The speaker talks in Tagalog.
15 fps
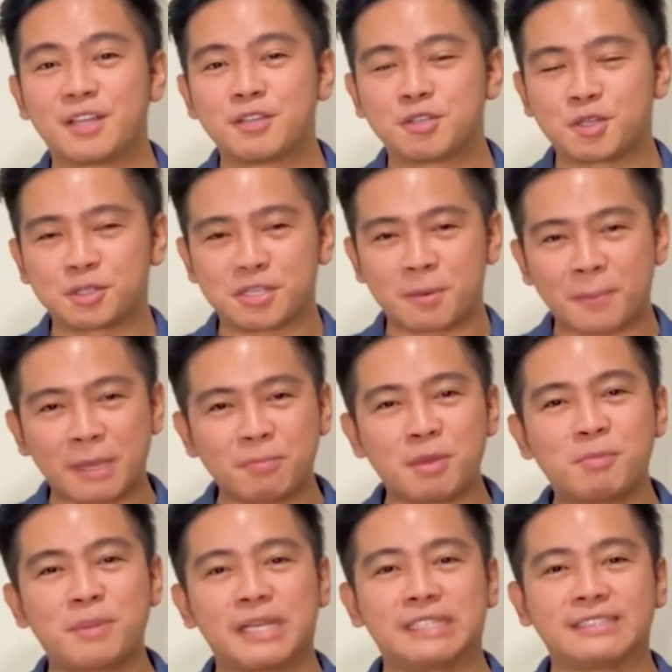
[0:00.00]
So sa
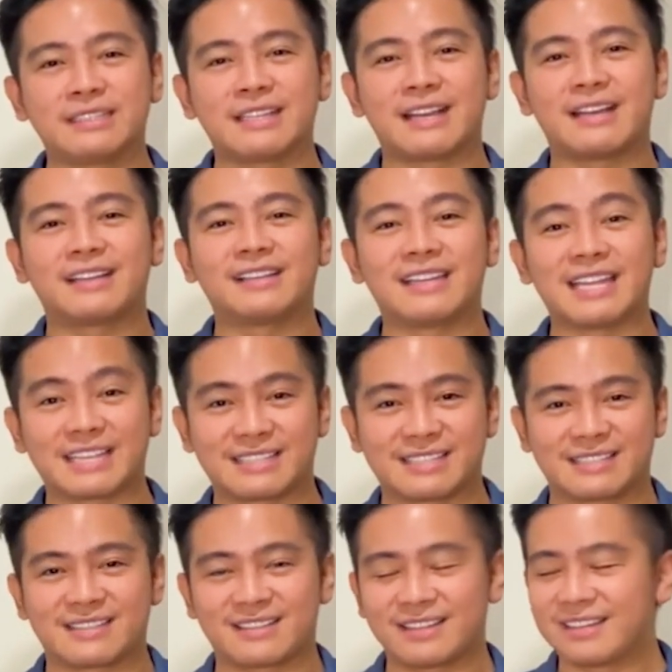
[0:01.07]
pagbibuild ng
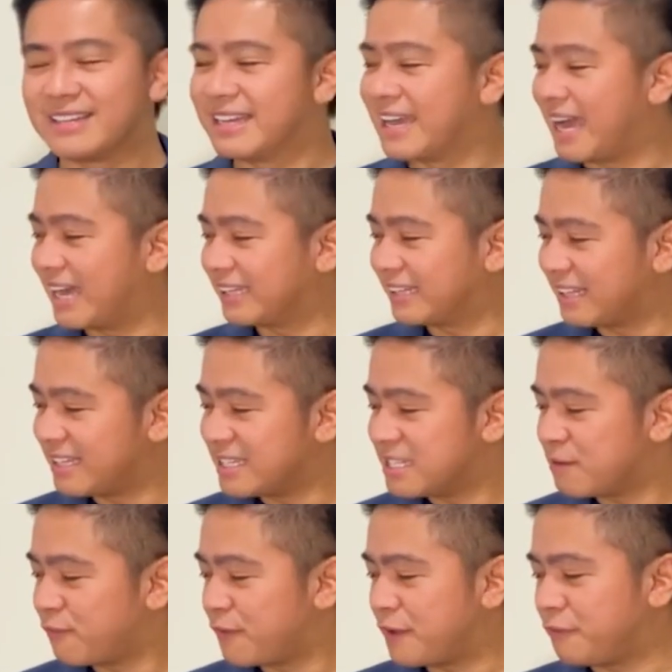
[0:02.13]
list, at
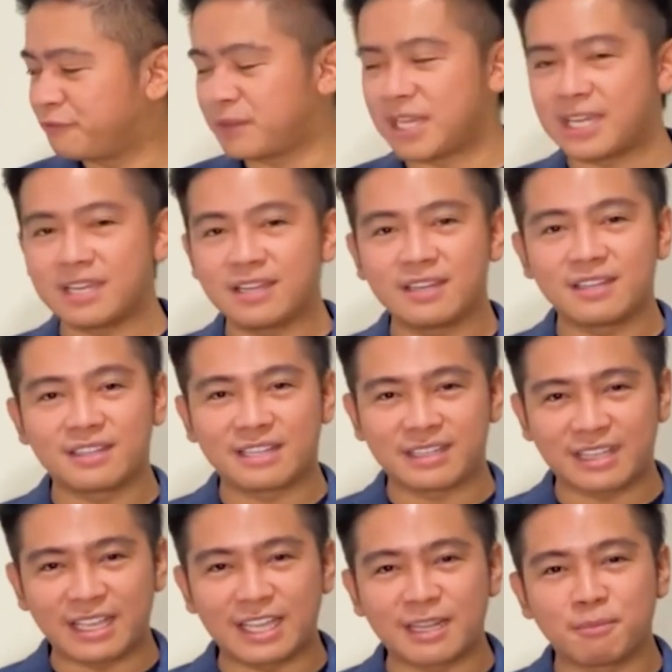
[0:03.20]
least 50 na
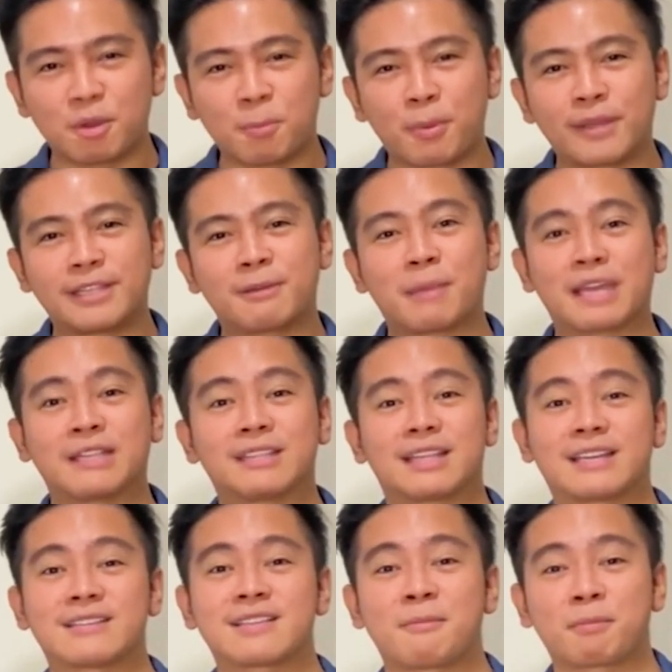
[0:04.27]
tingin mo pwedeng
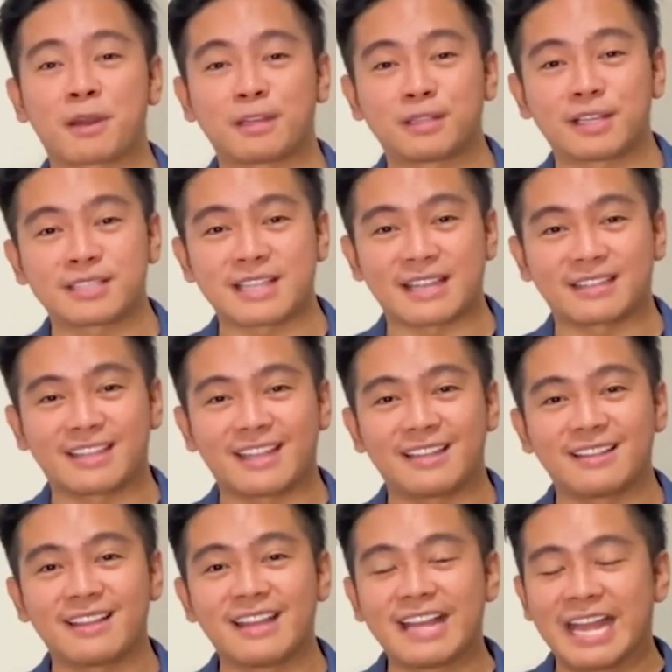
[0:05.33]
ma-interest sa products
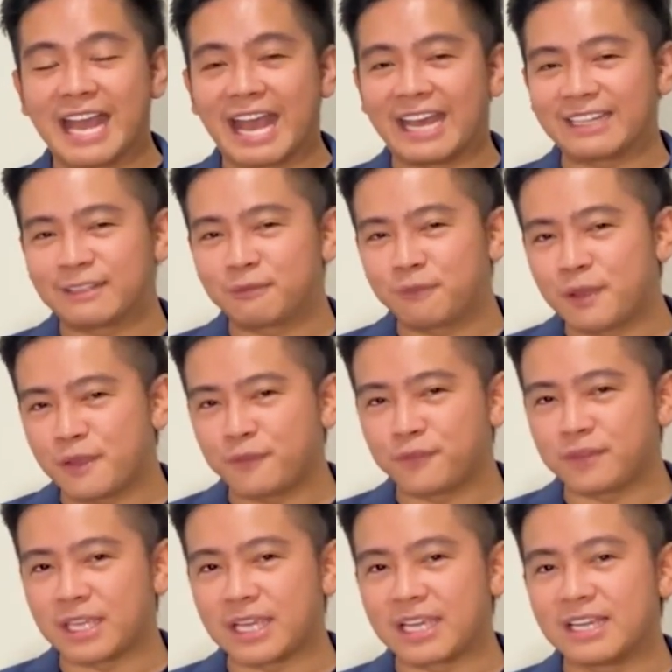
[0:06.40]
natin at
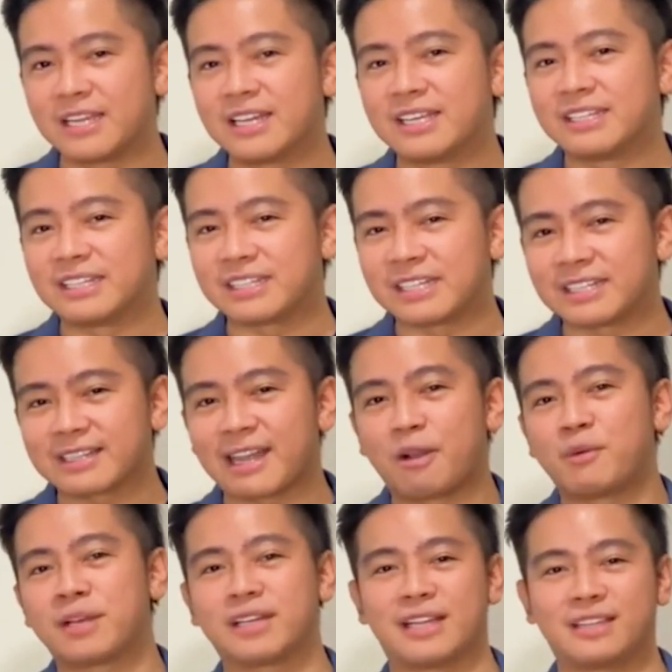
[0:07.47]
50 na
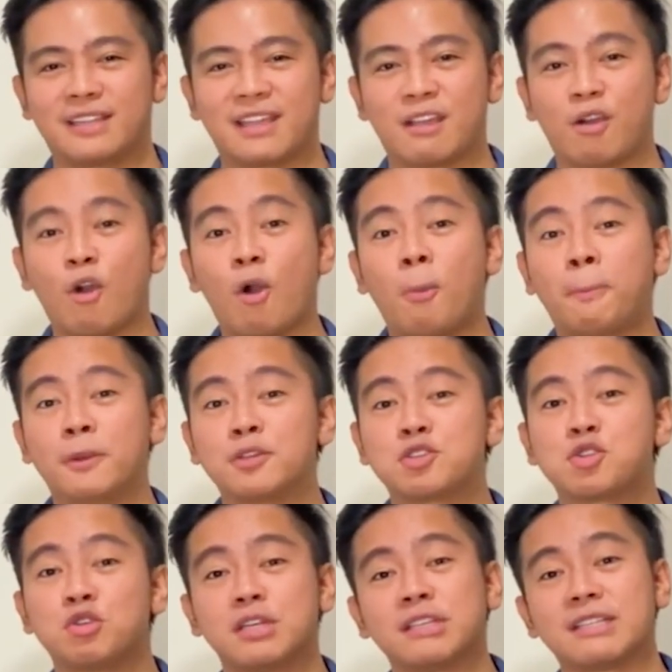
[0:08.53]
tinatawag nating
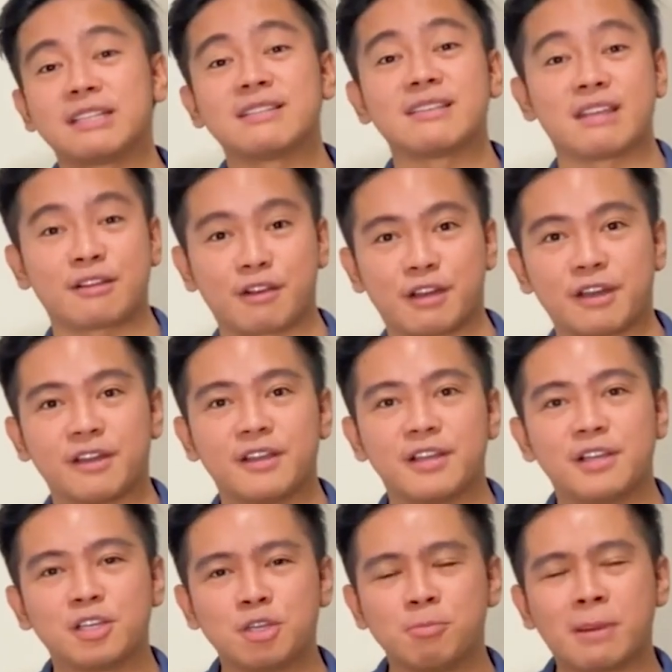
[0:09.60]
opportunity seeker.
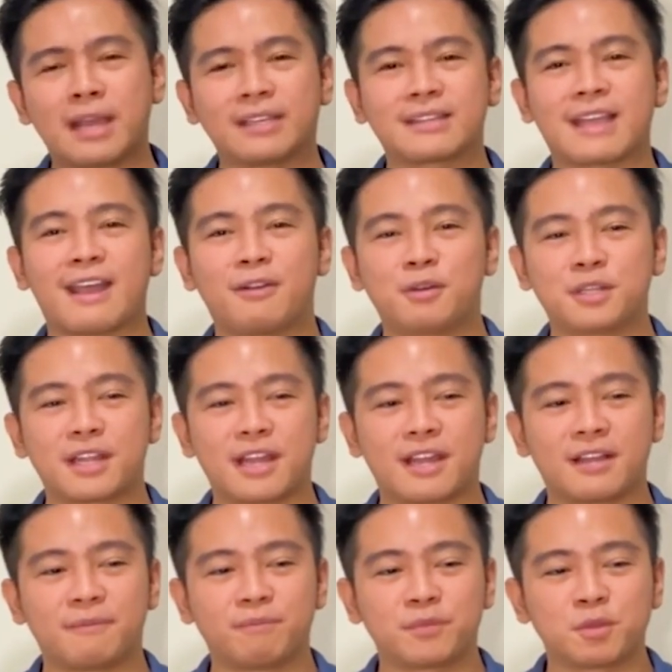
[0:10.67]
Yung mga tao
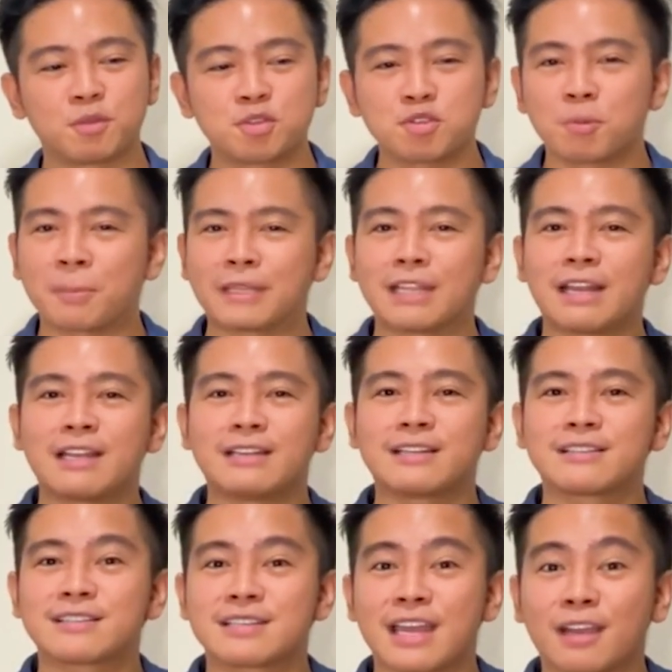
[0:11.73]
na gusto pa nila
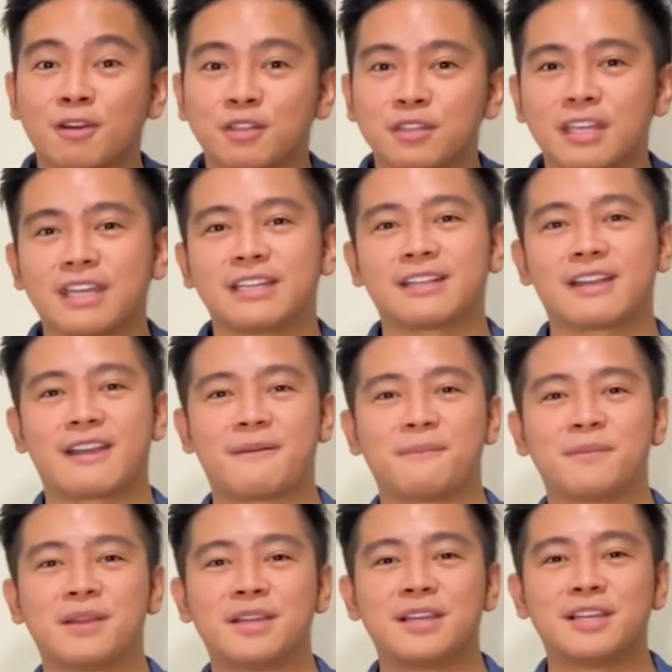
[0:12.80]
ng second
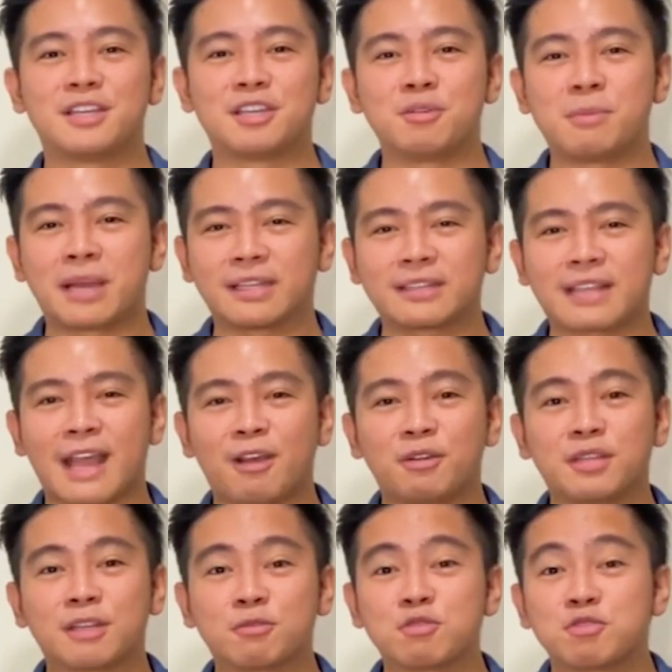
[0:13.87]
income. Yung mga tao
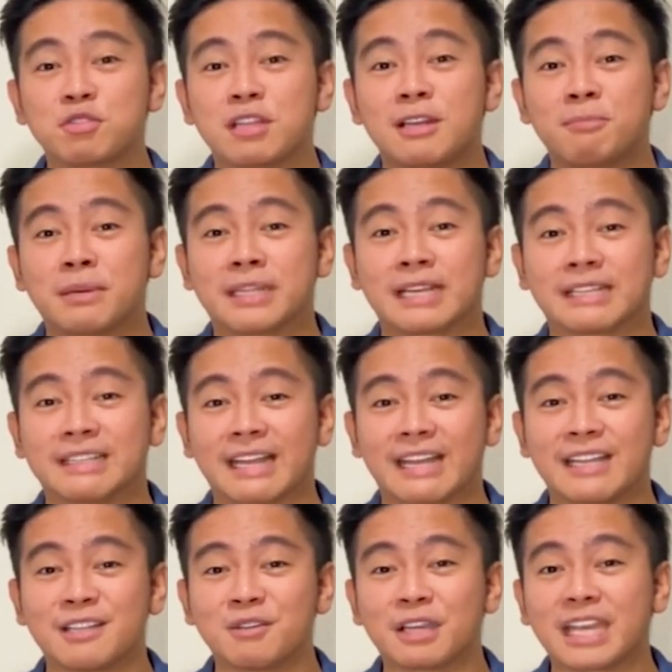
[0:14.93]
na gusto nilang
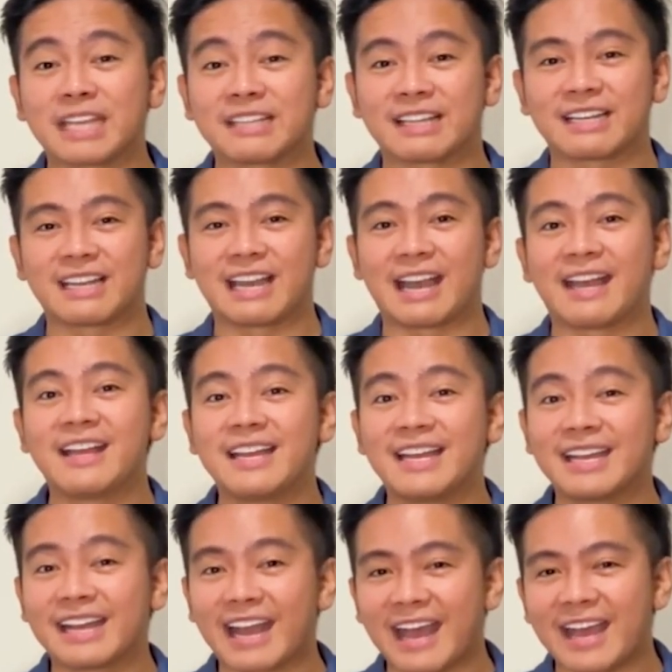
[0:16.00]
madagdagan yung kita nila
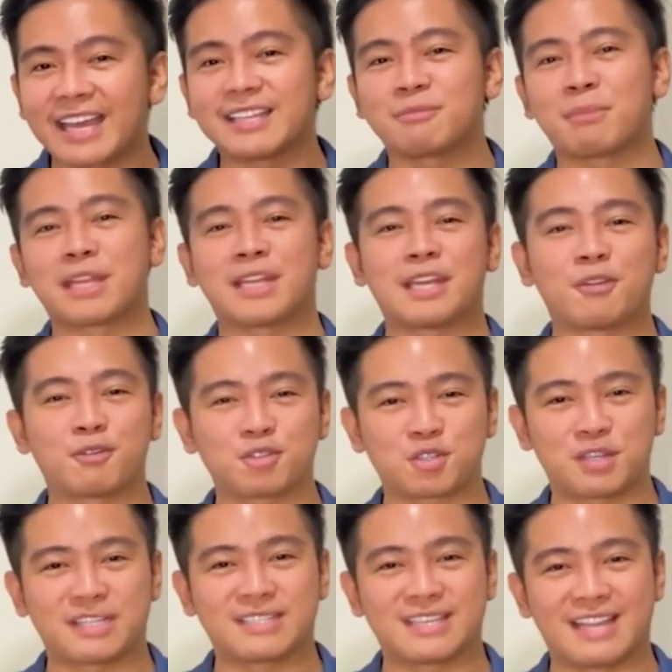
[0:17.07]
kahit may
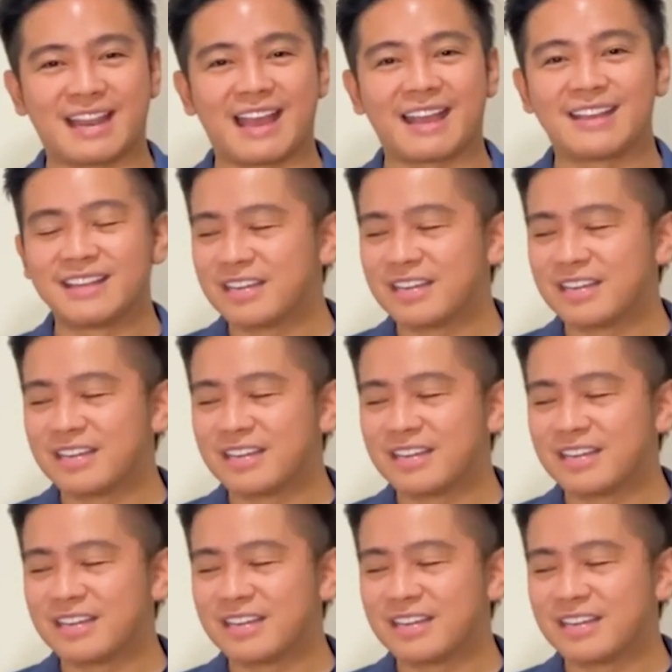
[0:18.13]
negosyo na sila.